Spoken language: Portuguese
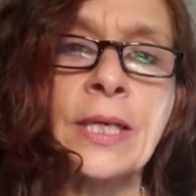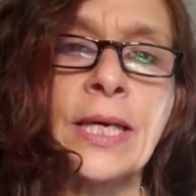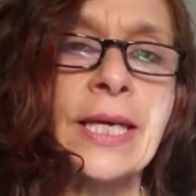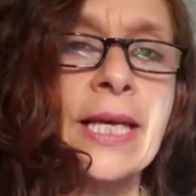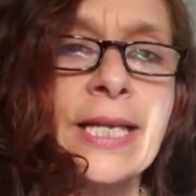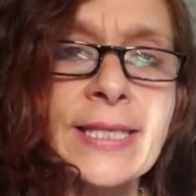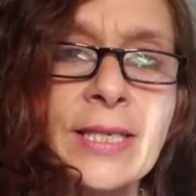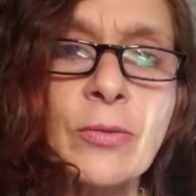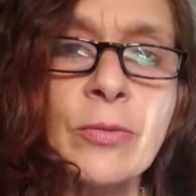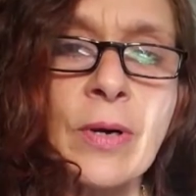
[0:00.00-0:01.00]
em
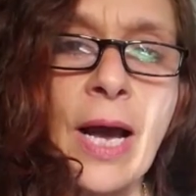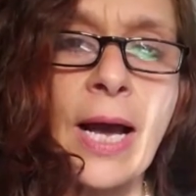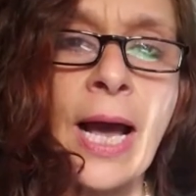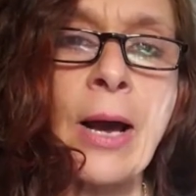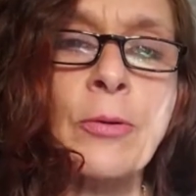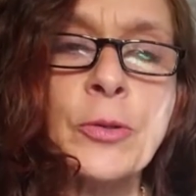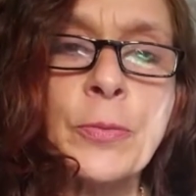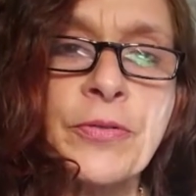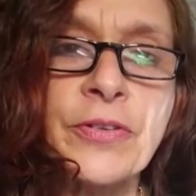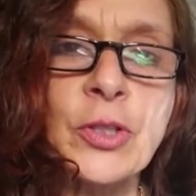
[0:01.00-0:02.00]
relação aos
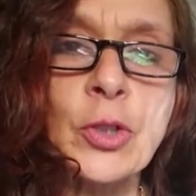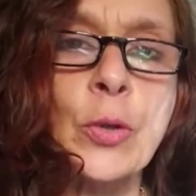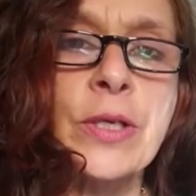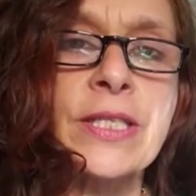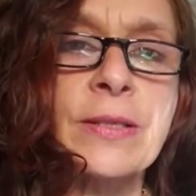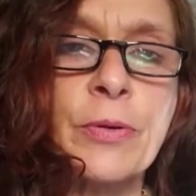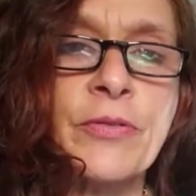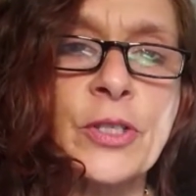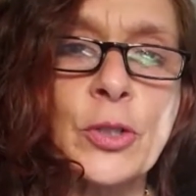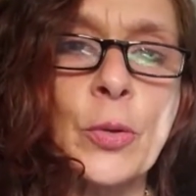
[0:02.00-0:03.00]
professores e
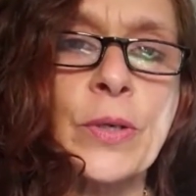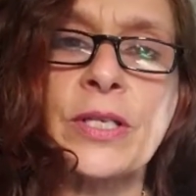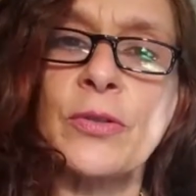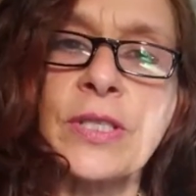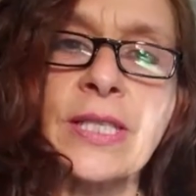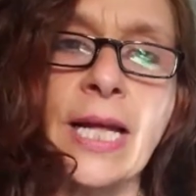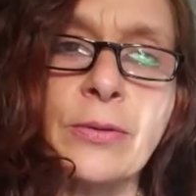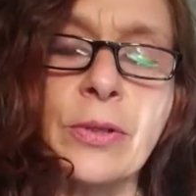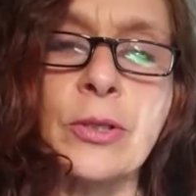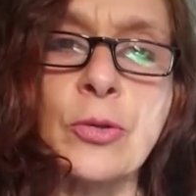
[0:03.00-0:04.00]
professoras do estado
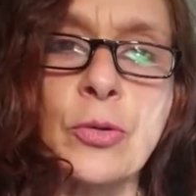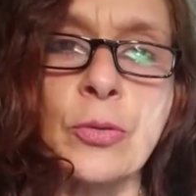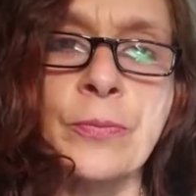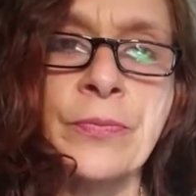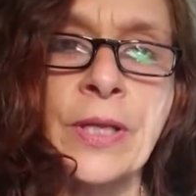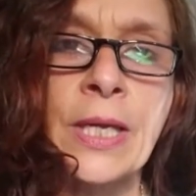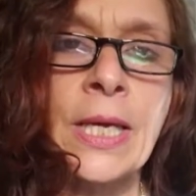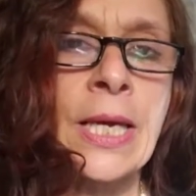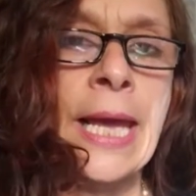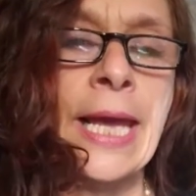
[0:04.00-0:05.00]
do Rio Grande do Sul.
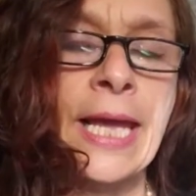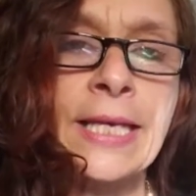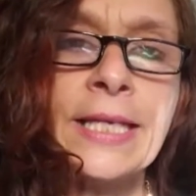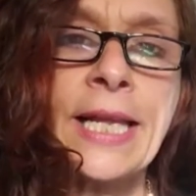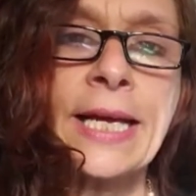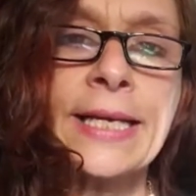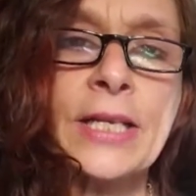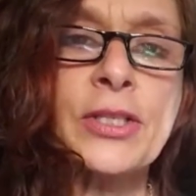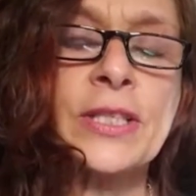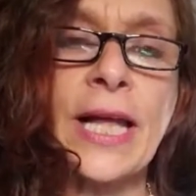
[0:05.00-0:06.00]
É
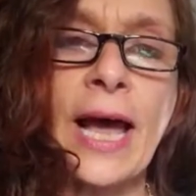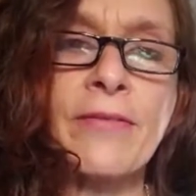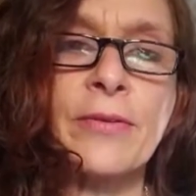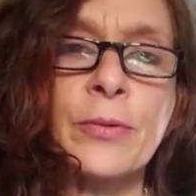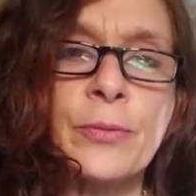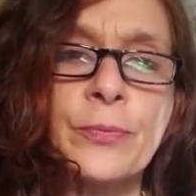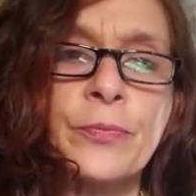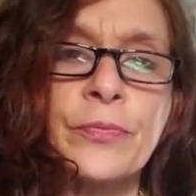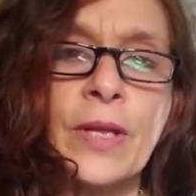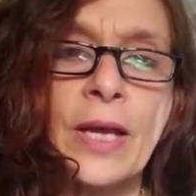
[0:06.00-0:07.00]
inacreditável
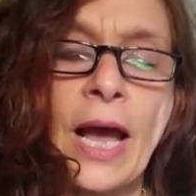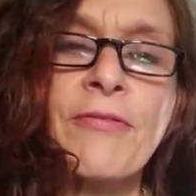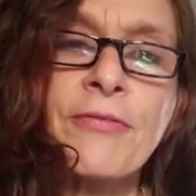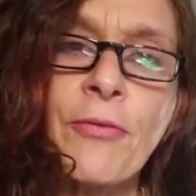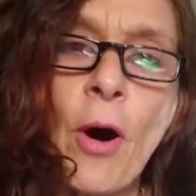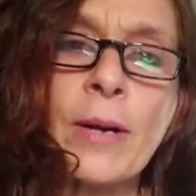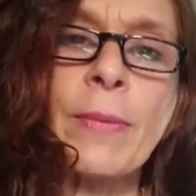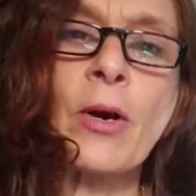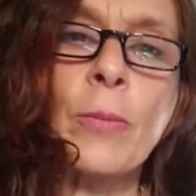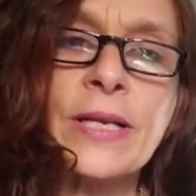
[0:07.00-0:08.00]
a
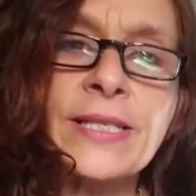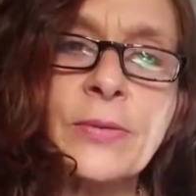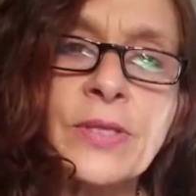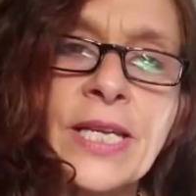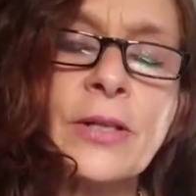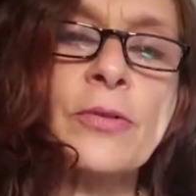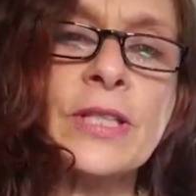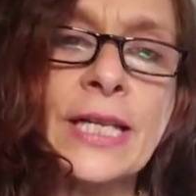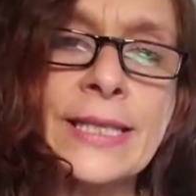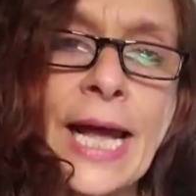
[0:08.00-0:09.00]
forma como eles estão sendo
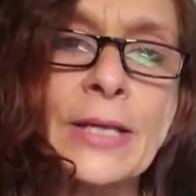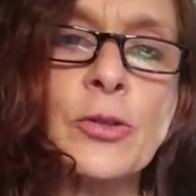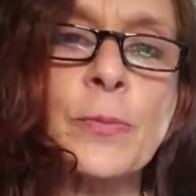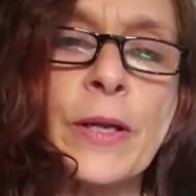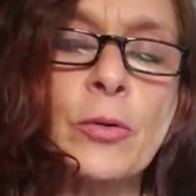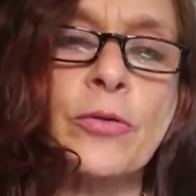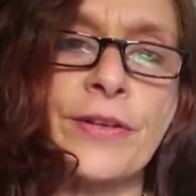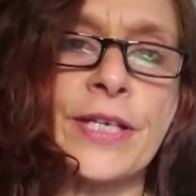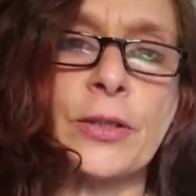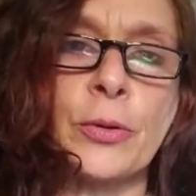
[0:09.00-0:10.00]
tratados pelo
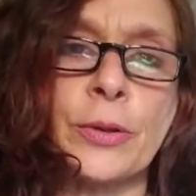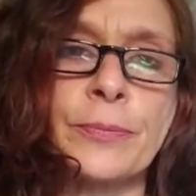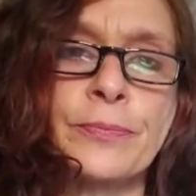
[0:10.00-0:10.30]
governador.